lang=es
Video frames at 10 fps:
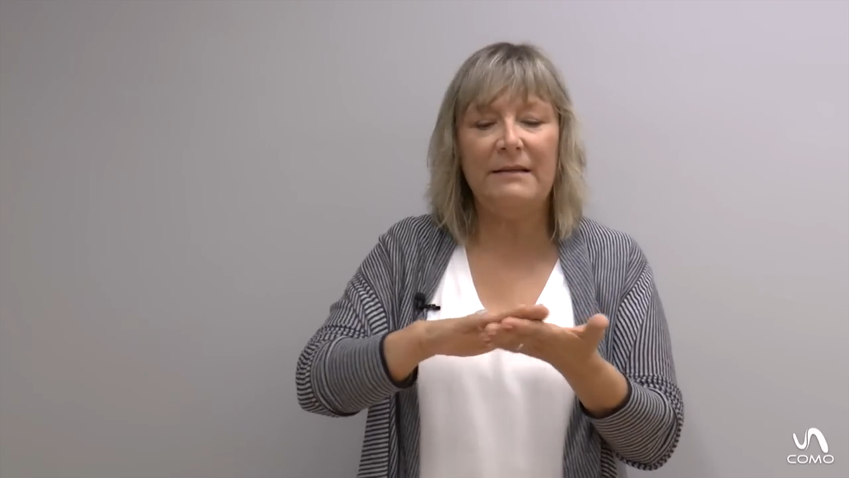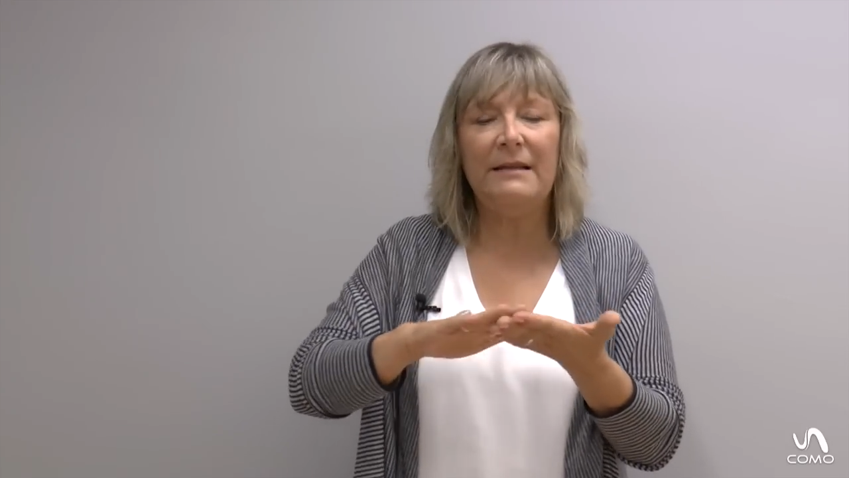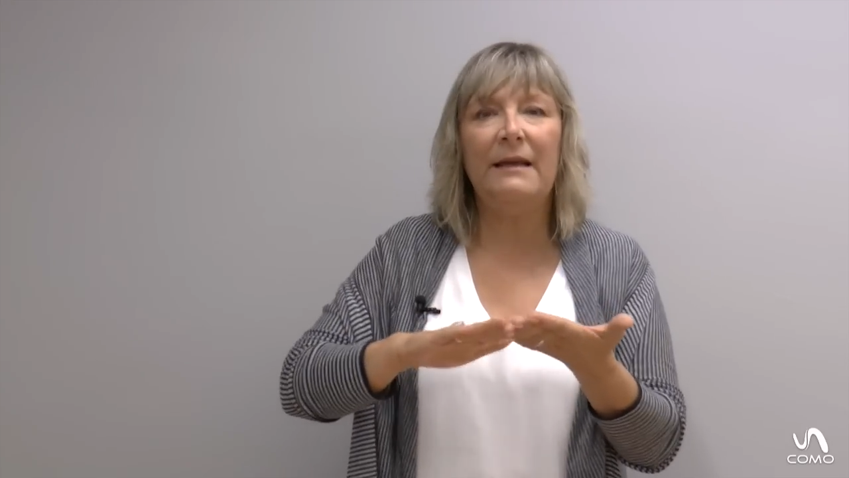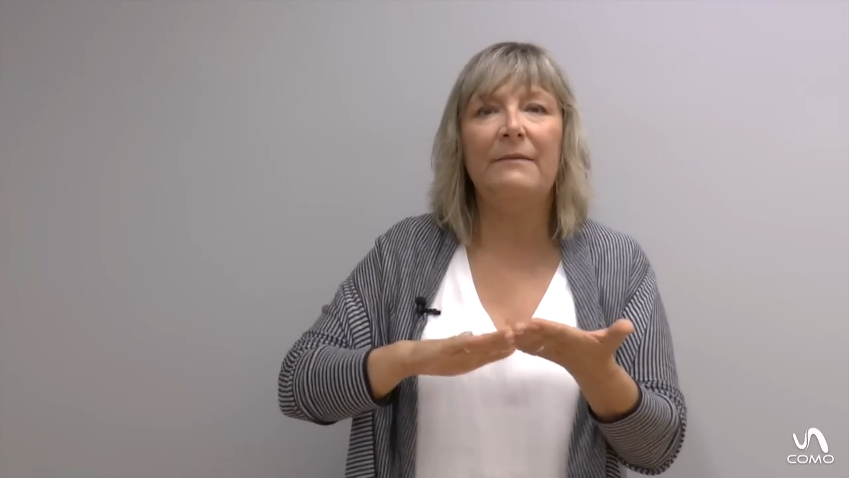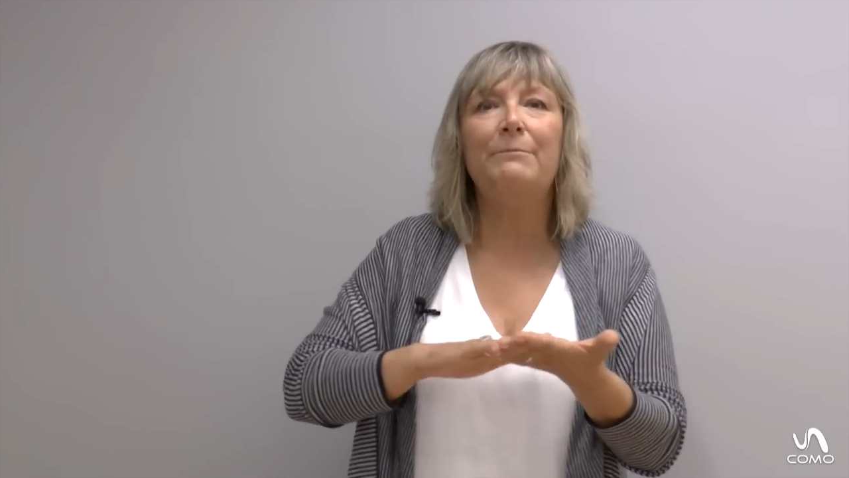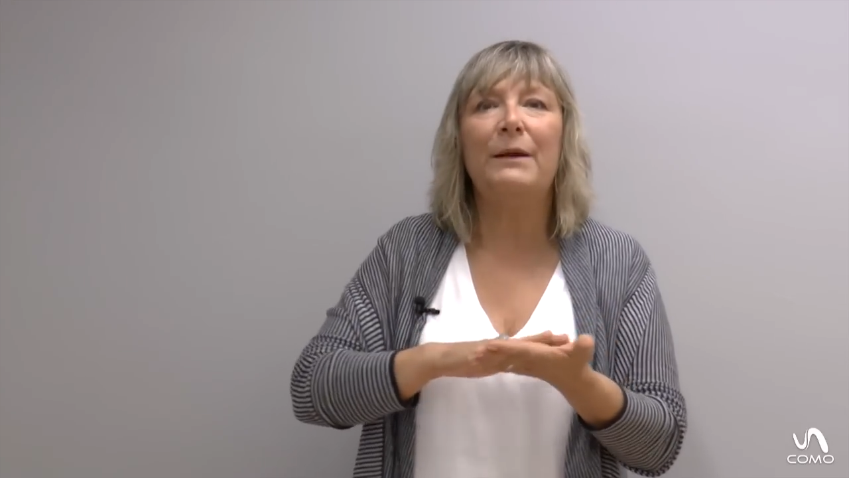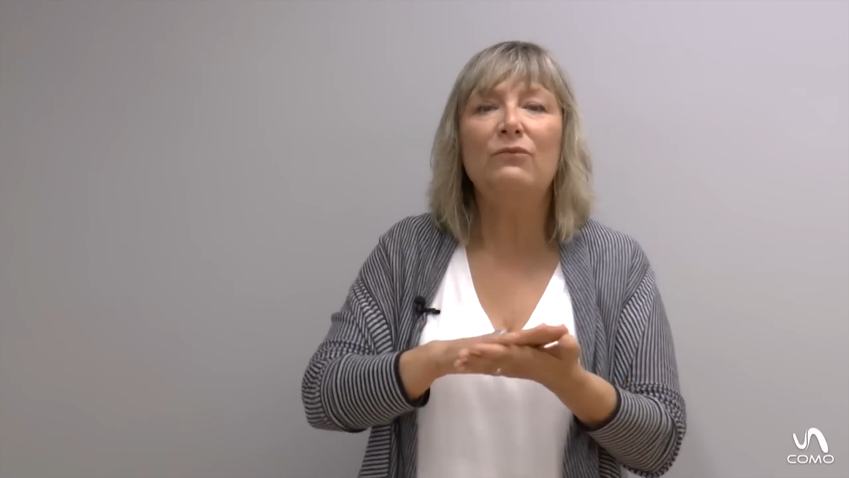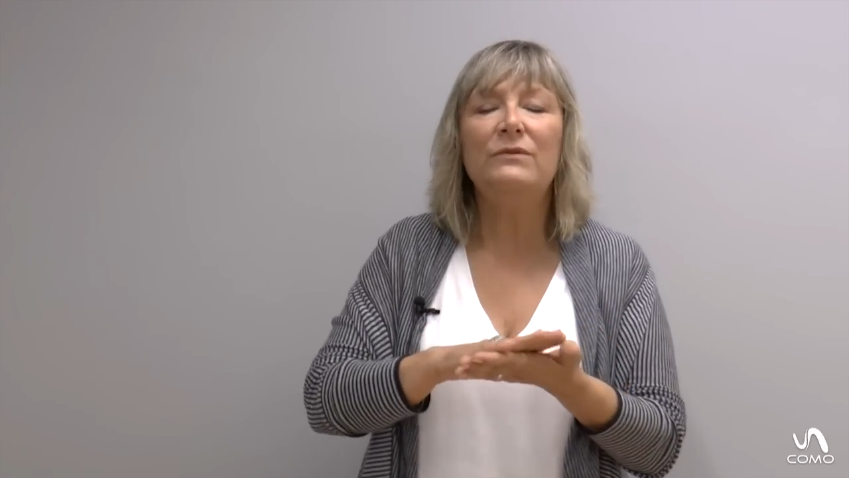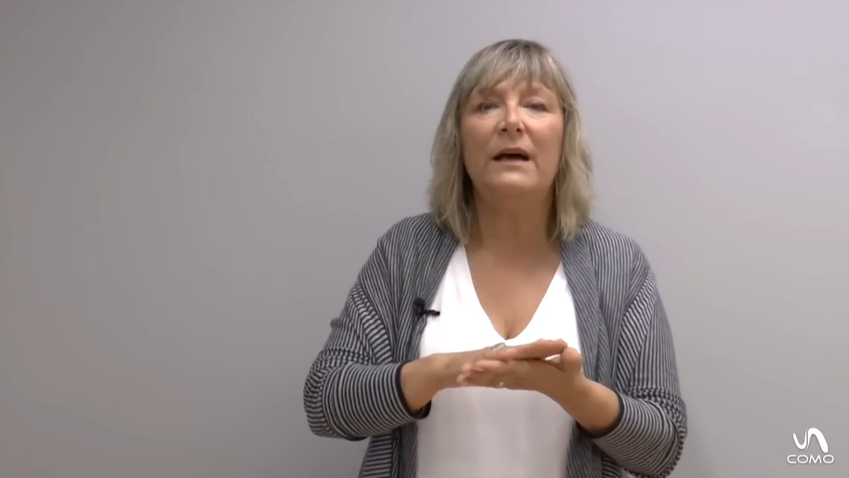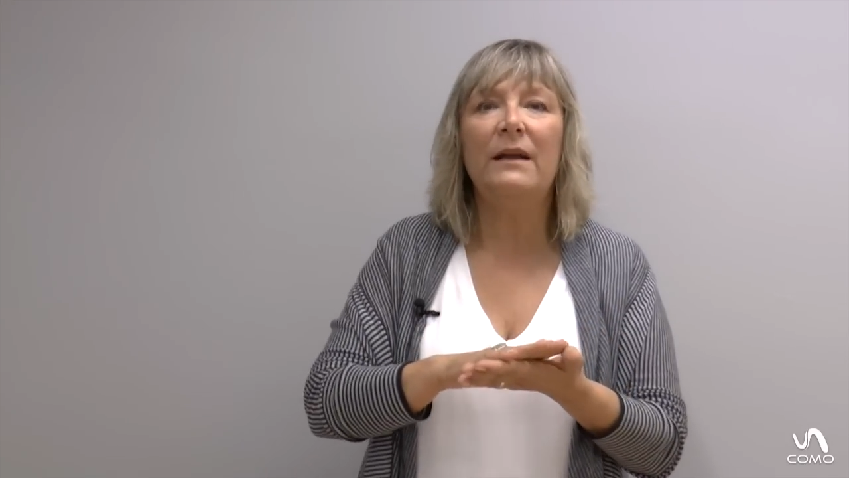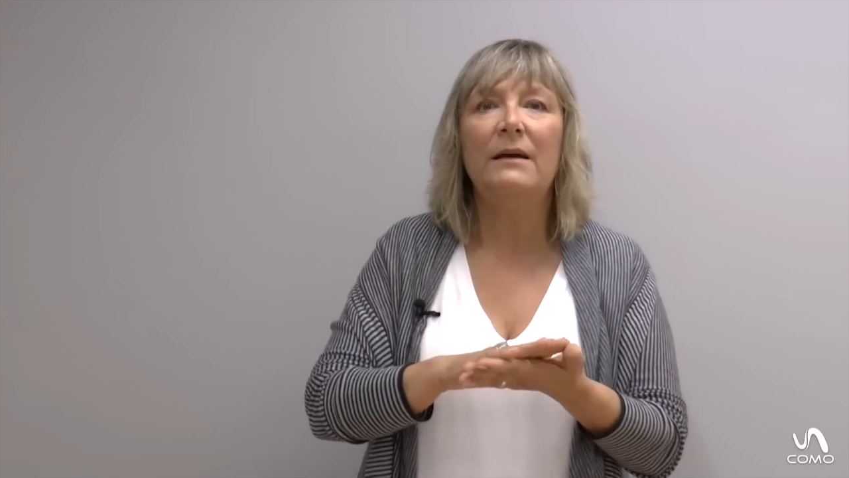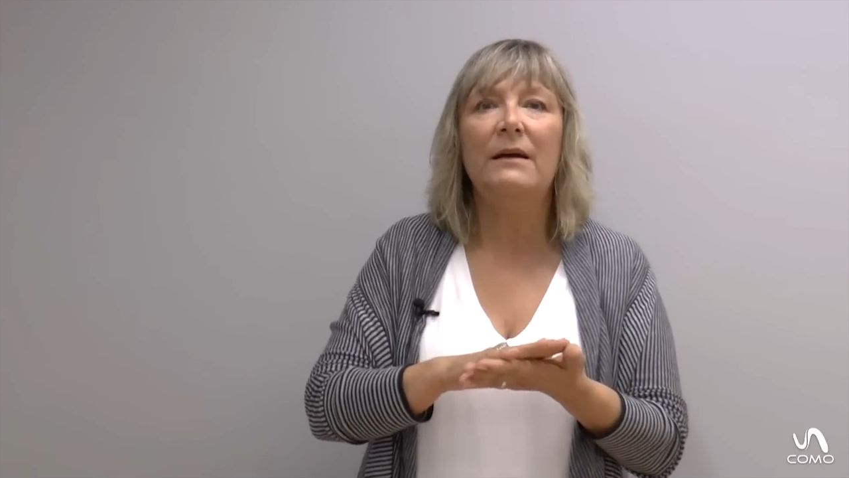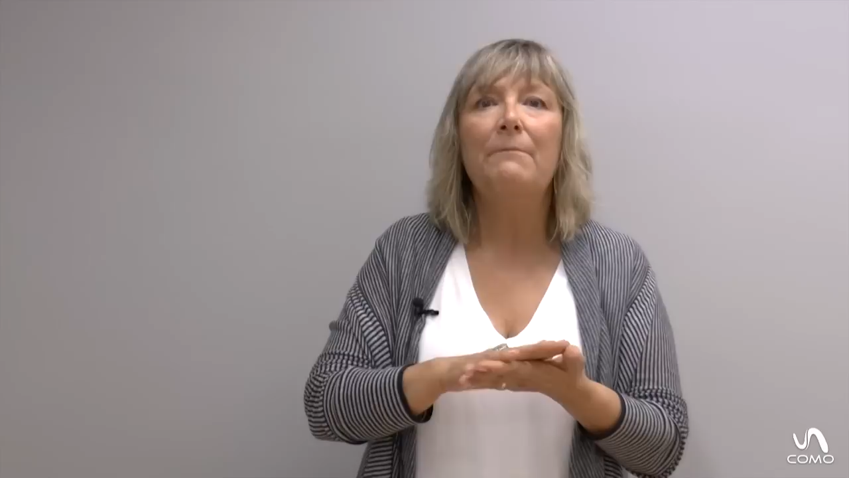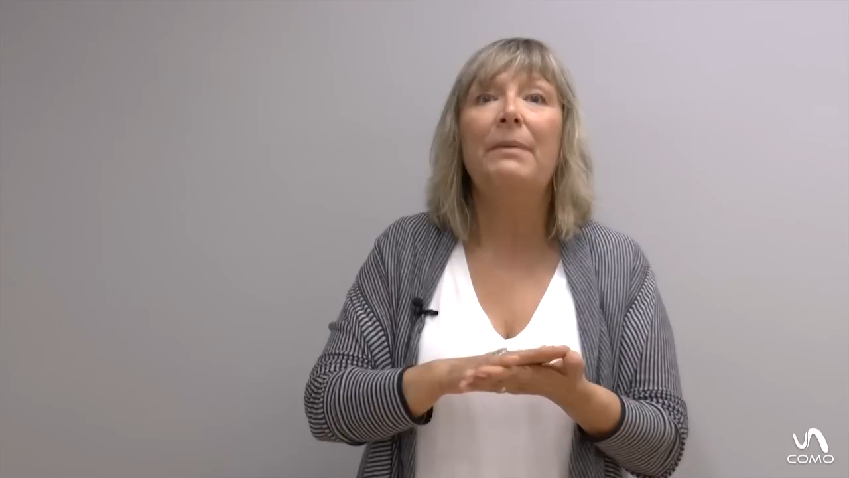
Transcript: de preguntar